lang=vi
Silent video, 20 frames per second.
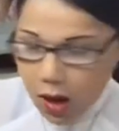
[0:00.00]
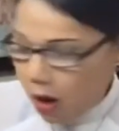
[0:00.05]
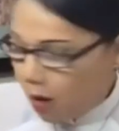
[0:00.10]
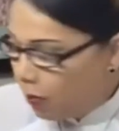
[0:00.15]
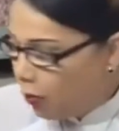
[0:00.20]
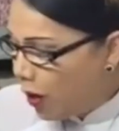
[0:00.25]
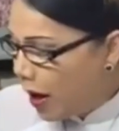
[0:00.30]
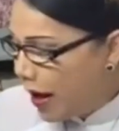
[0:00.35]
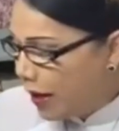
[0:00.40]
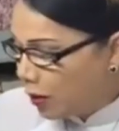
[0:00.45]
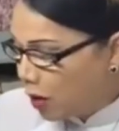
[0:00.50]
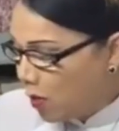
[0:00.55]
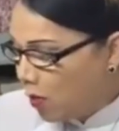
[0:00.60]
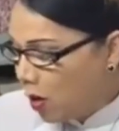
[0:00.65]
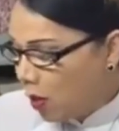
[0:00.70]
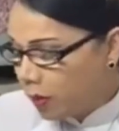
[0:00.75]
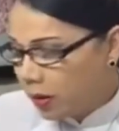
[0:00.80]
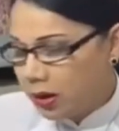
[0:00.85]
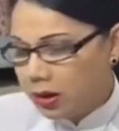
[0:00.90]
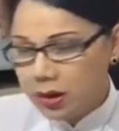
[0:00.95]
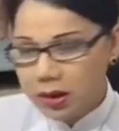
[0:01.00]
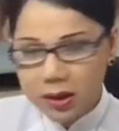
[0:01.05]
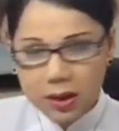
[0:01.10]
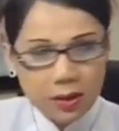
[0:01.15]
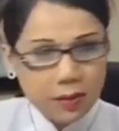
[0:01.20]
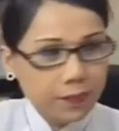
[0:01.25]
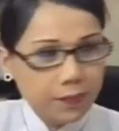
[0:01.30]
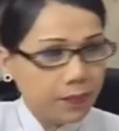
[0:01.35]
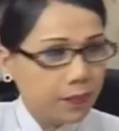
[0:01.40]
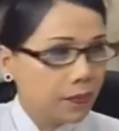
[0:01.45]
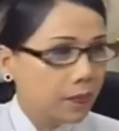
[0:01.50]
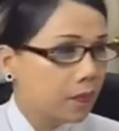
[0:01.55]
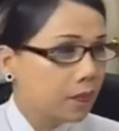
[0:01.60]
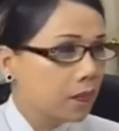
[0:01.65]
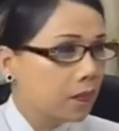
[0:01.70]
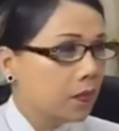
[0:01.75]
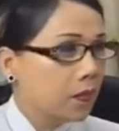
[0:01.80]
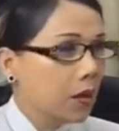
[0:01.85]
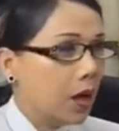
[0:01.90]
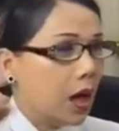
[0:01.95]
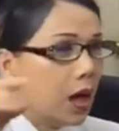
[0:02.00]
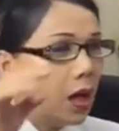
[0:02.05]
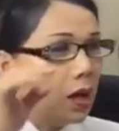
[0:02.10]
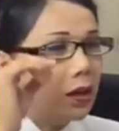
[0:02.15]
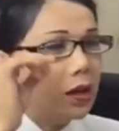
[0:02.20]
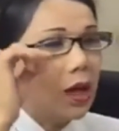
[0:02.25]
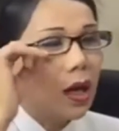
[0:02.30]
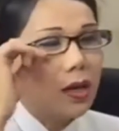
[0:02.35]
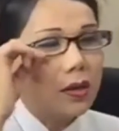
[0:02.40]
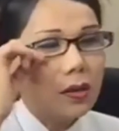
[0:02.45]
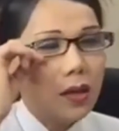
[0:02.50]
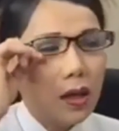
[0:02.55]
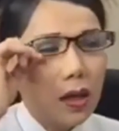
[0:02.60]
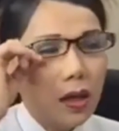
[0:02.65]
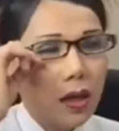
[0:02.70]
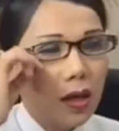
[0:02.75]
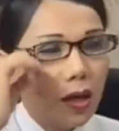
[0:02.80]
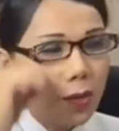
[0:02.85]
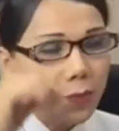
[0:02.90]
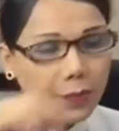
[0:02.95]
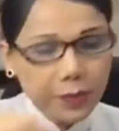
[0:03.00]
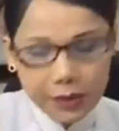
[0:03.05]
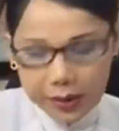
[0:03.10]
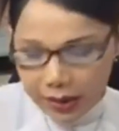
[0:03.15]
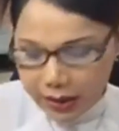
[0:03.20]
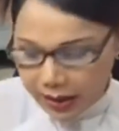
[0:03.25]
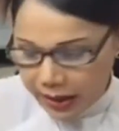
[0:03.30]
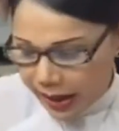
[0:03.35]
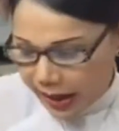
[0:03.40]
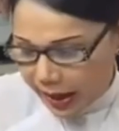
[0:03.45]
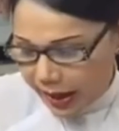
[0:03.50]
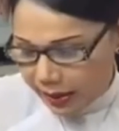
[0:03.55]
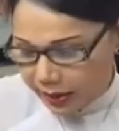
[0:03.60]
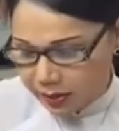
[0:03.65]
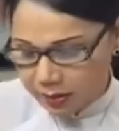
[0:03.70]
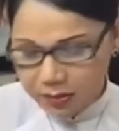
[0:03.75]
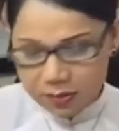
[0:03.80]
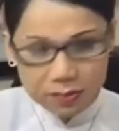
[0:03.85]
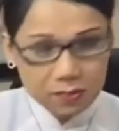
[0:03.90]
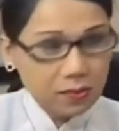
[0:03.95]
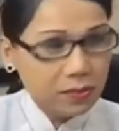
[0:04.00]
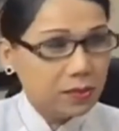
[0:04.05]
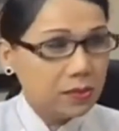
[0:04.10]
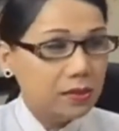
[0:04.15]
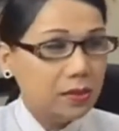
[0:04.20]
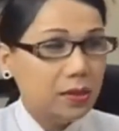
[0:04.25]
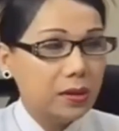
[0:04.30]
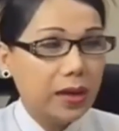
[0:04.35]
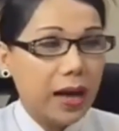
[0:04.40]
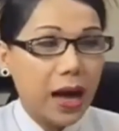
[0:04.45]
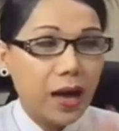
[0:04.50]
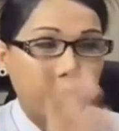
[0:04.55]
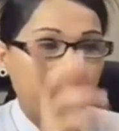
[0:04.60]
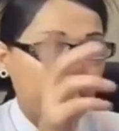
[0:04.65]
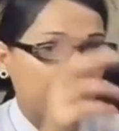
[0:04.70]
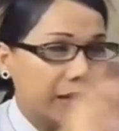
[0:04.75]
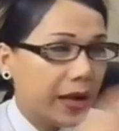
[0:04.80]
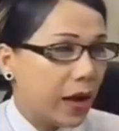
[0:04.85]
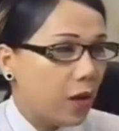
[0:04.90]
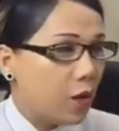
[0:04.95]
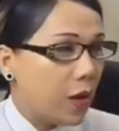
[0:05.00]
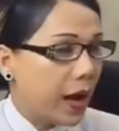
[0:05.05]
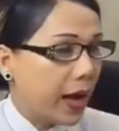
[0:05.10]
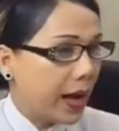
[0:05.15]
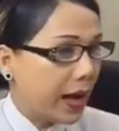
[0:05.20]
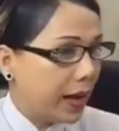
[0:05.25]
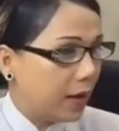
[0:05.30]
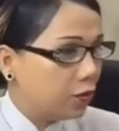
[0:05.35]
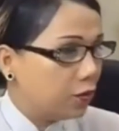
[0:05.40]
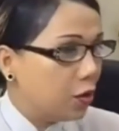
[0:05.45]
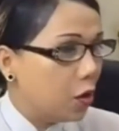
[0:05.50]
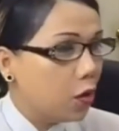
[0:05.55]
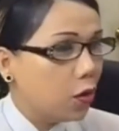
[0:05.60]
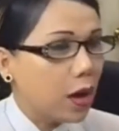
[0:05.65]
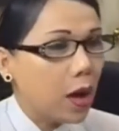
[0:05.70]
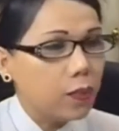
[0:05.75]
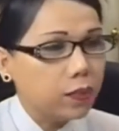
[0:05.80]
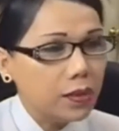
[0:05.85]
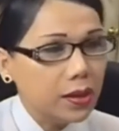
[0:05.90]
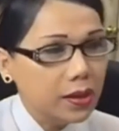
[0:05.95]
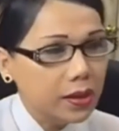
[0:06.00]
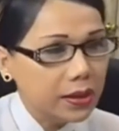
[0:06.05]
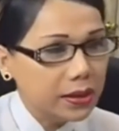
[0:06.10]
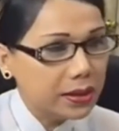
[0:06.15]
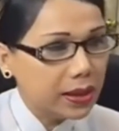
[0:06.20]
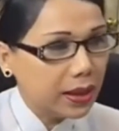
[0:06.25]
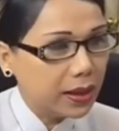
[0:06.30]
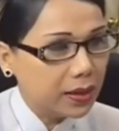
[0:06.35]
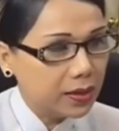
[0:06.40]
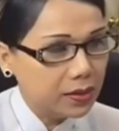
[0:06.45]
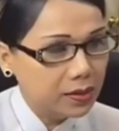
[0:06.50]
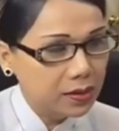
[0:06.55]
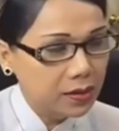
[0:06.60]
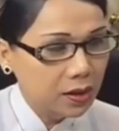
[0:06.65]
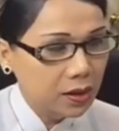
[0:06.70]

hôm qua có một người ở chợ tân hiệp kiên giang đạo phật giáo hòa hảo vô khóc với lisa